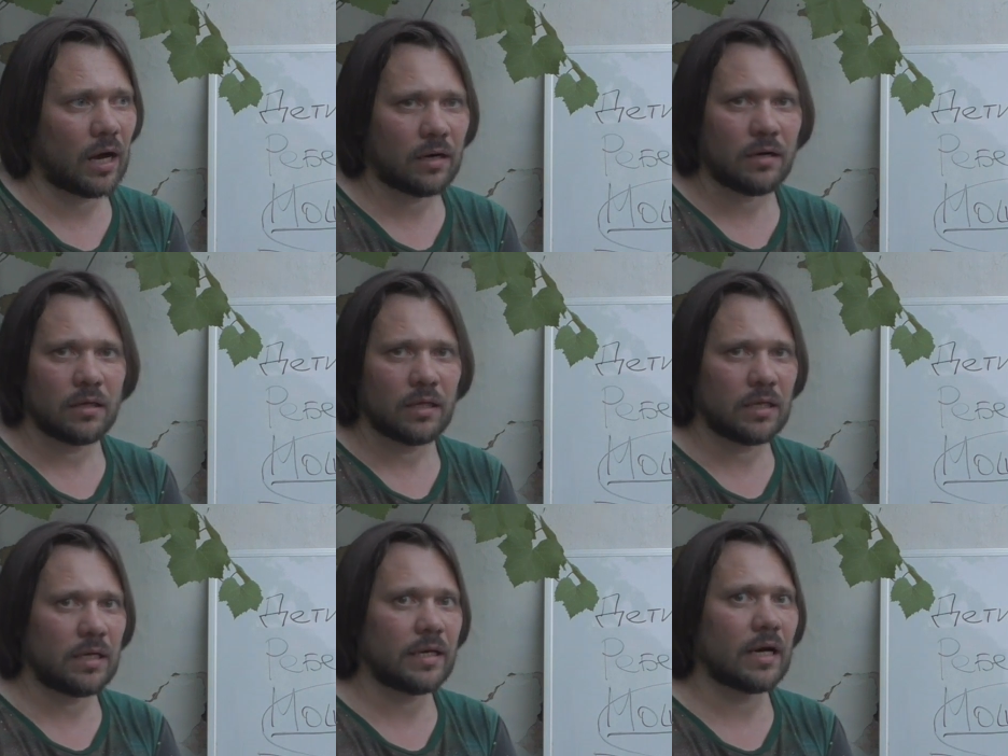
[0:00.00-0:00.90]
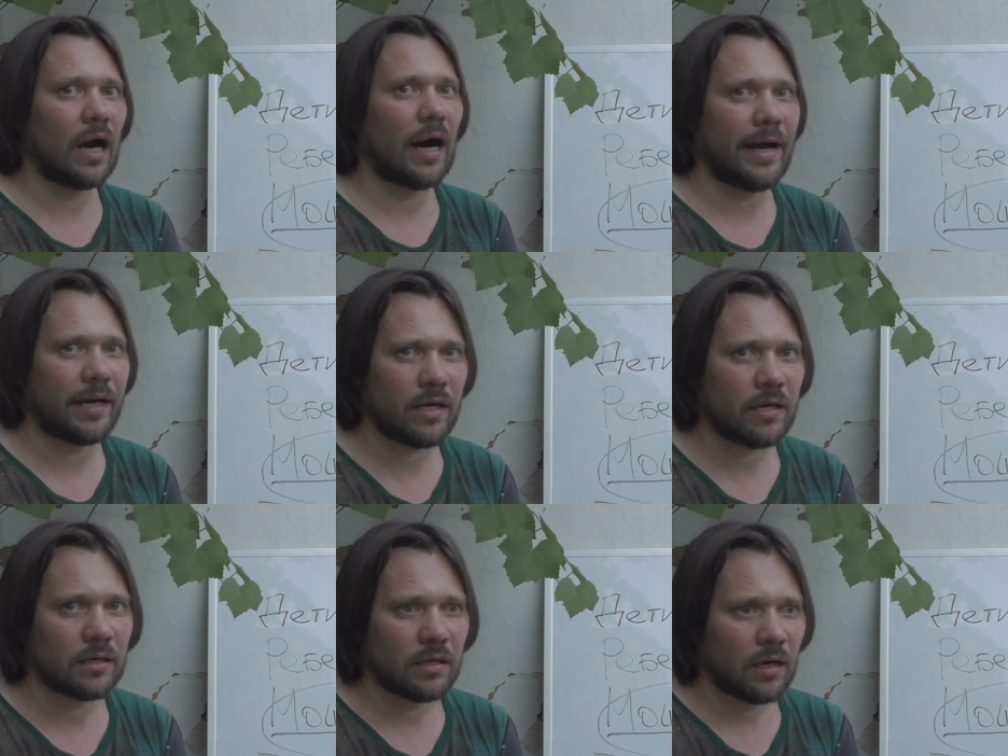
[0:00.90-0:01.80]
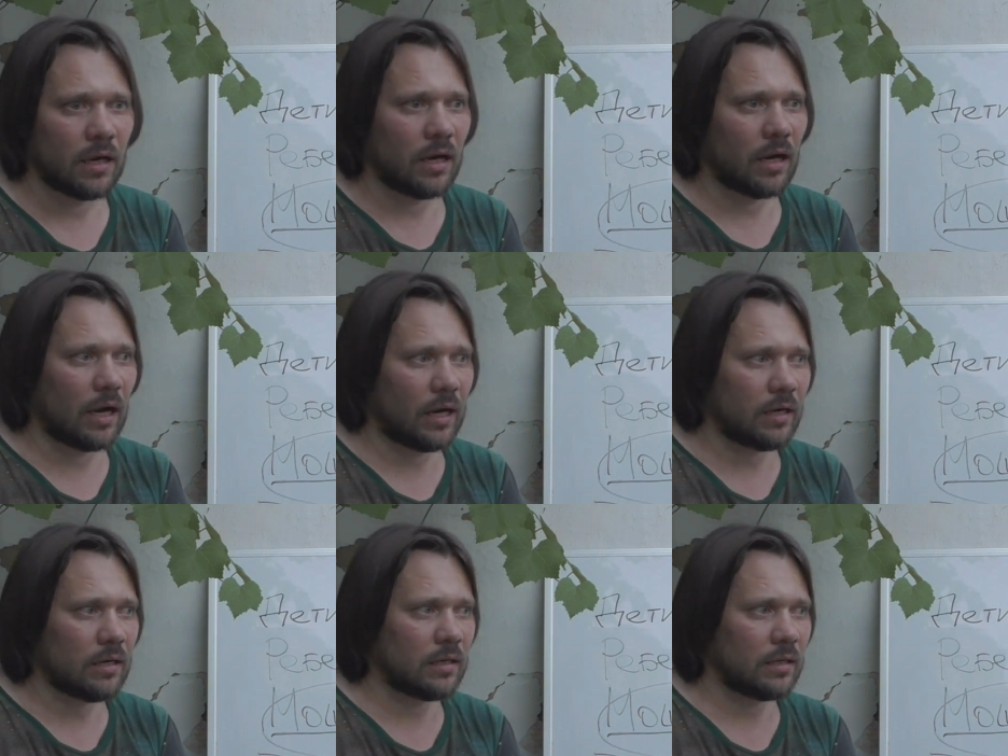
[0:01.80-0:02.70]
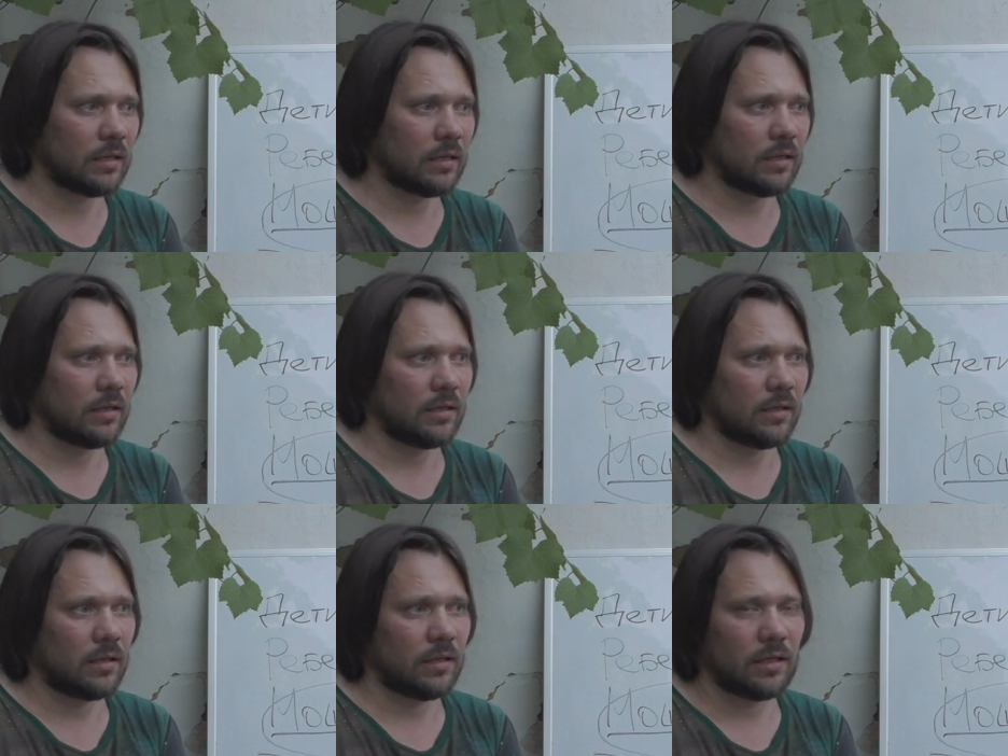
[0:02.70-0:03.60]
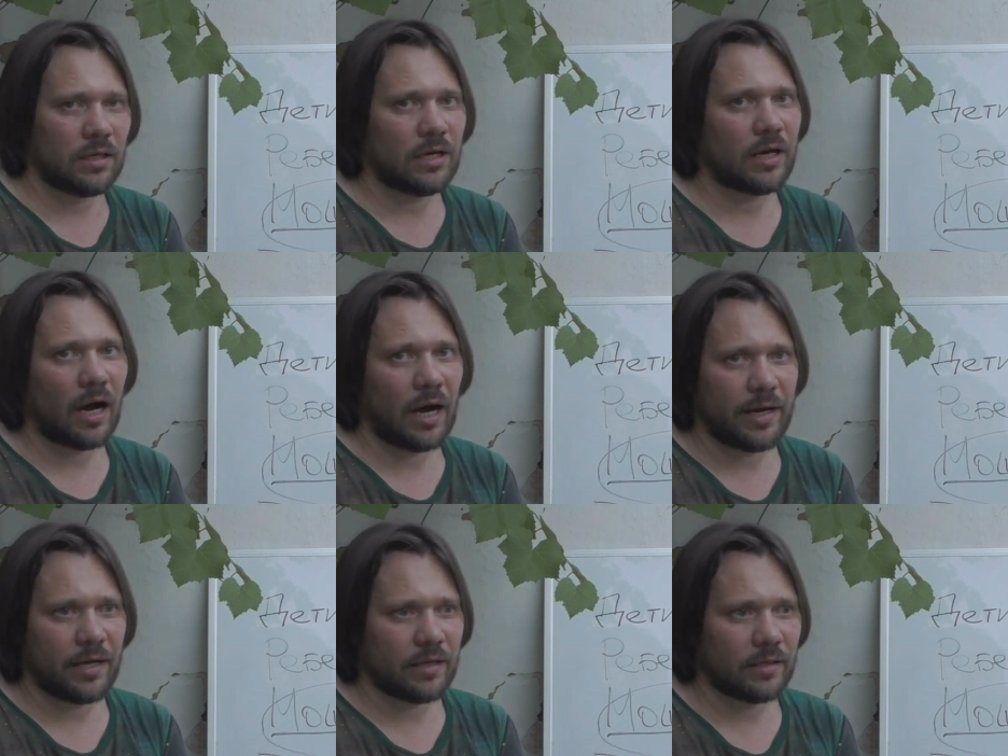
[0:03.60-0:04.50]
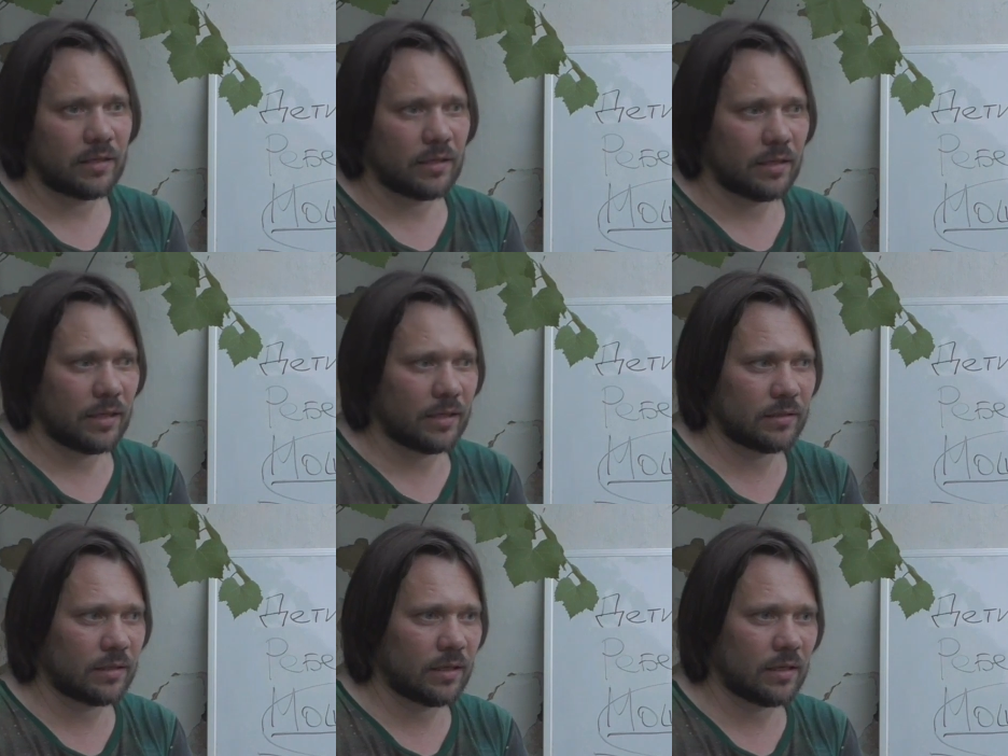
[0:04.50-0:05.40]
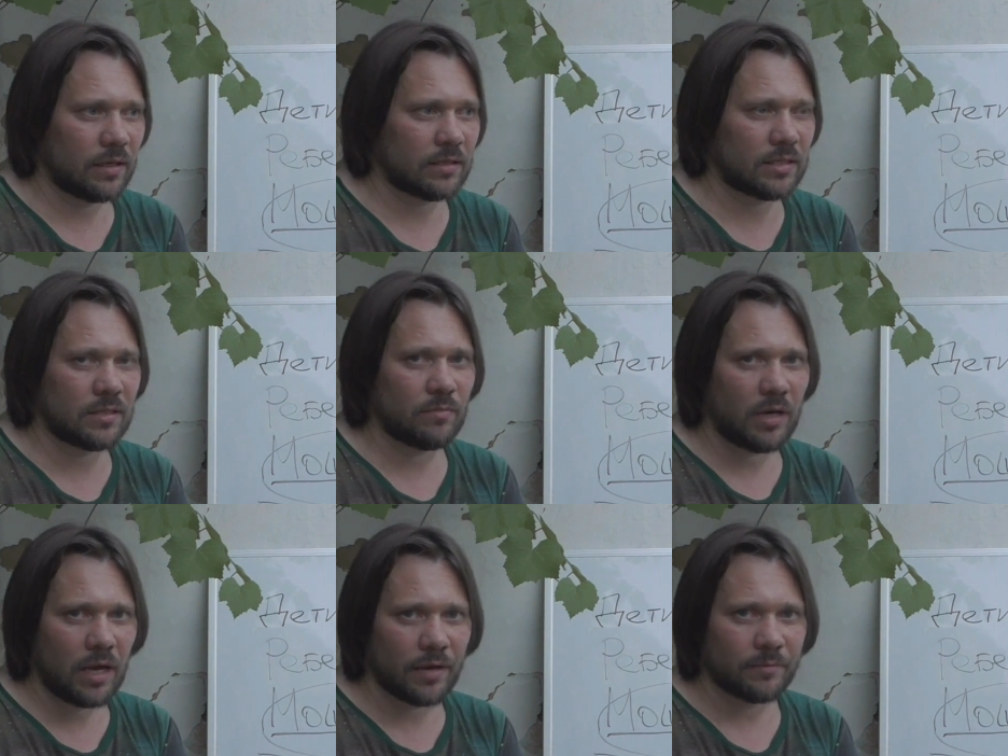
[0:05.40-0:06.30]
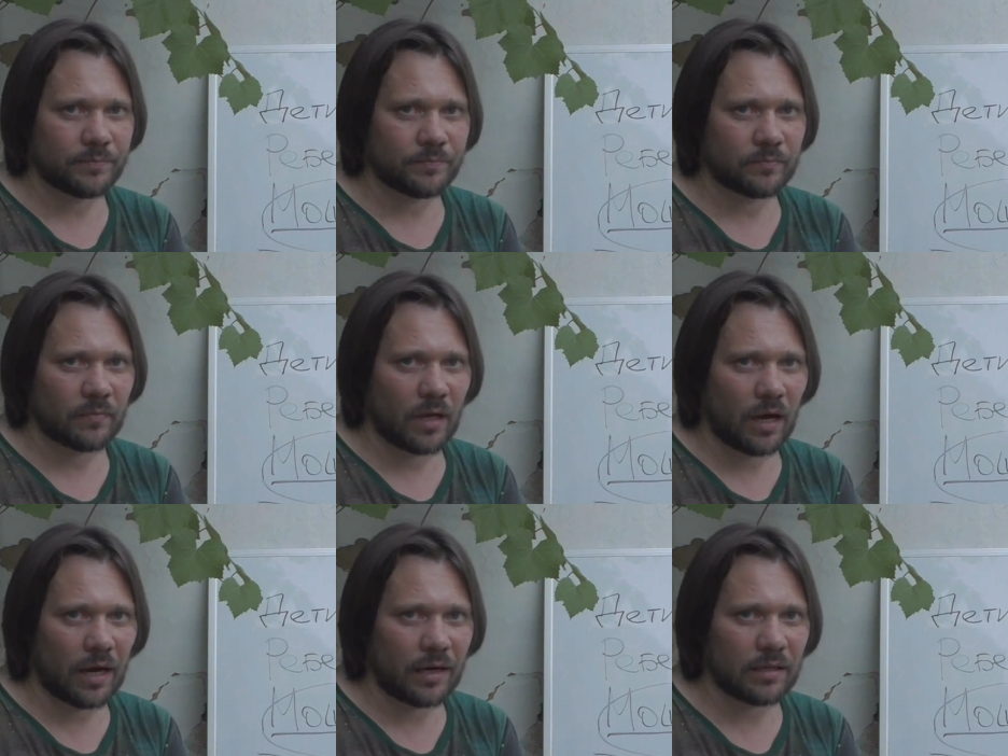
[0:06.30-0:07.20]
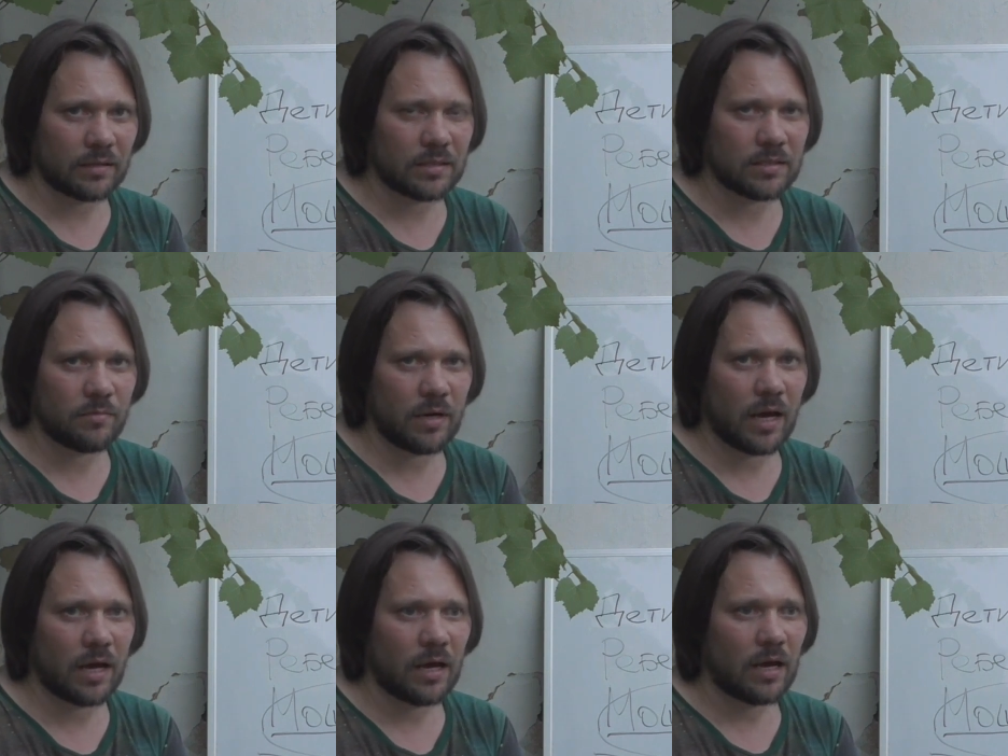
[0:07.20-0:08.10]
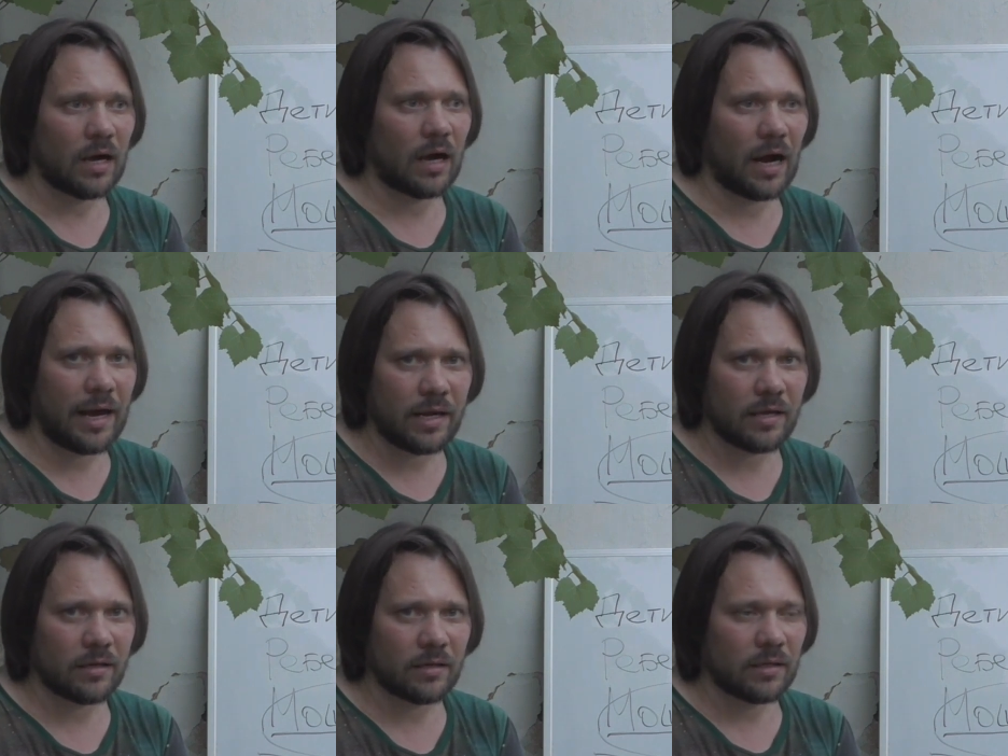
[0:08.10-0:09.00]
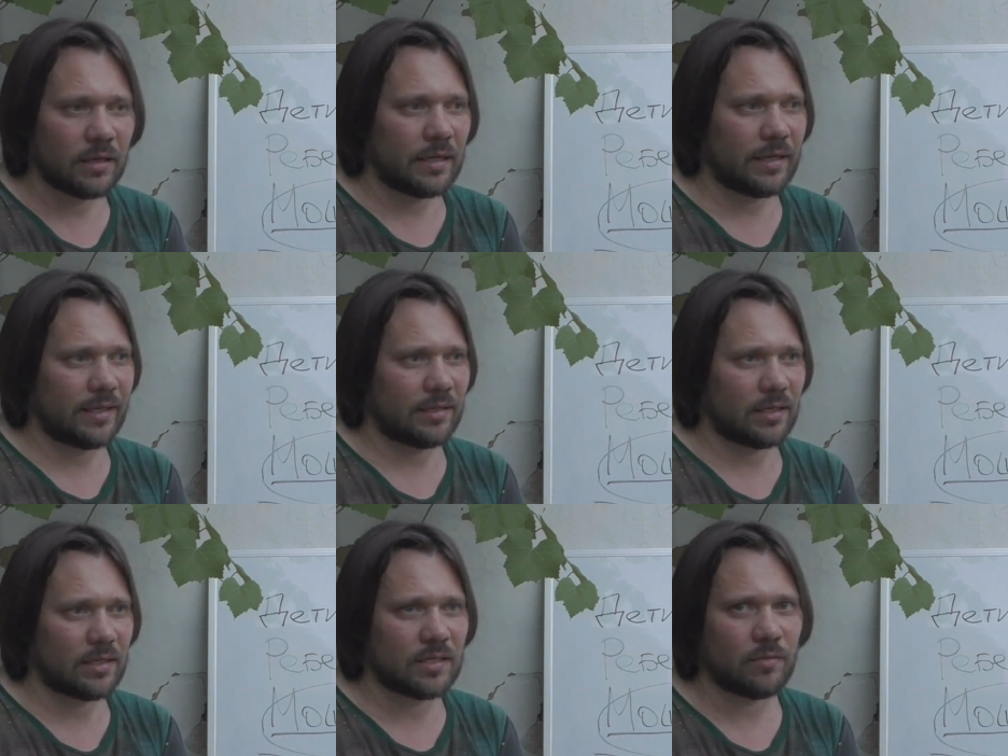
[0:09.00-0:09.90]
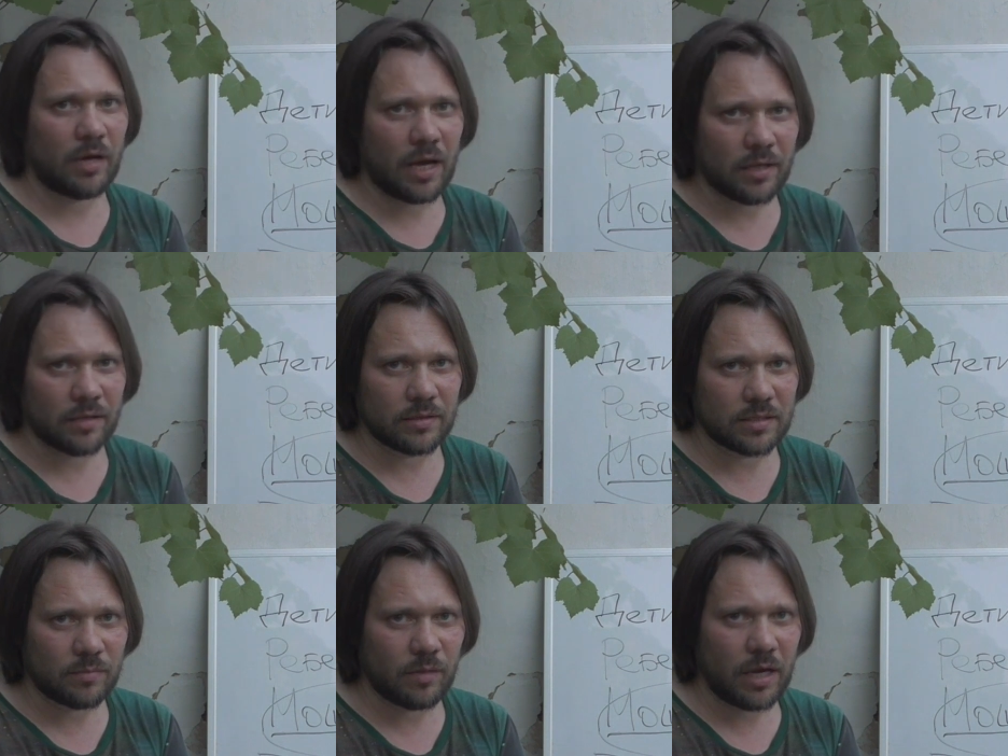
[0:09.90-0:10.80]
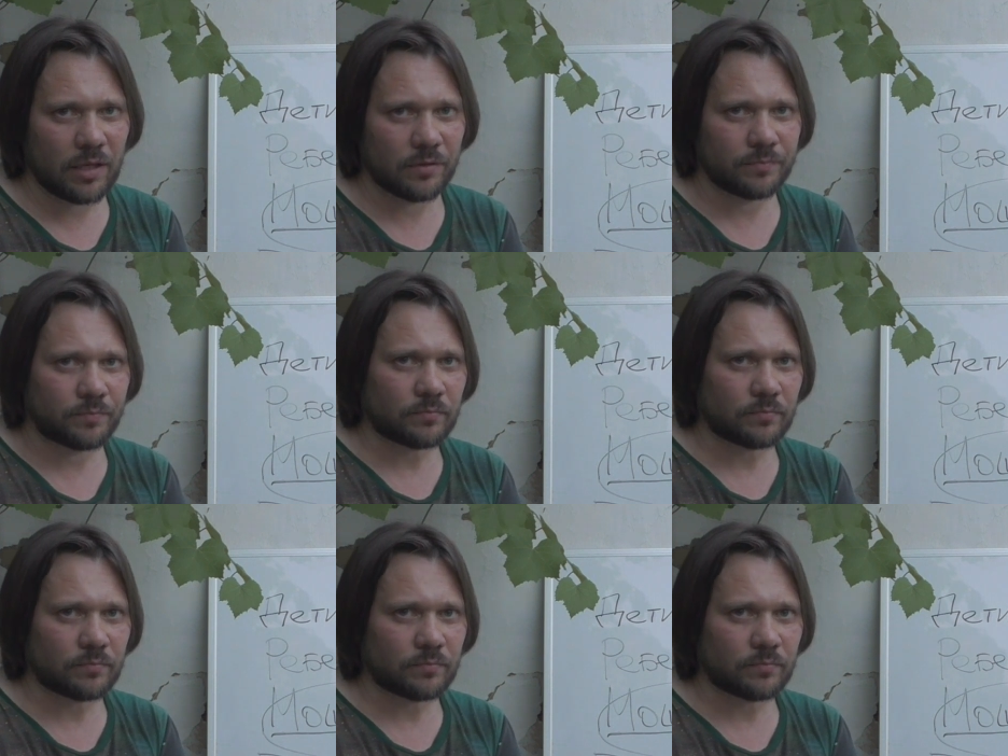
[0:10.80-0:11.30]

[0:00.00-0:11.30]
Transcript: «ар» или «ари», Ар или Арий – это земля. Ар – это земля. Арий – это земляне, землянин.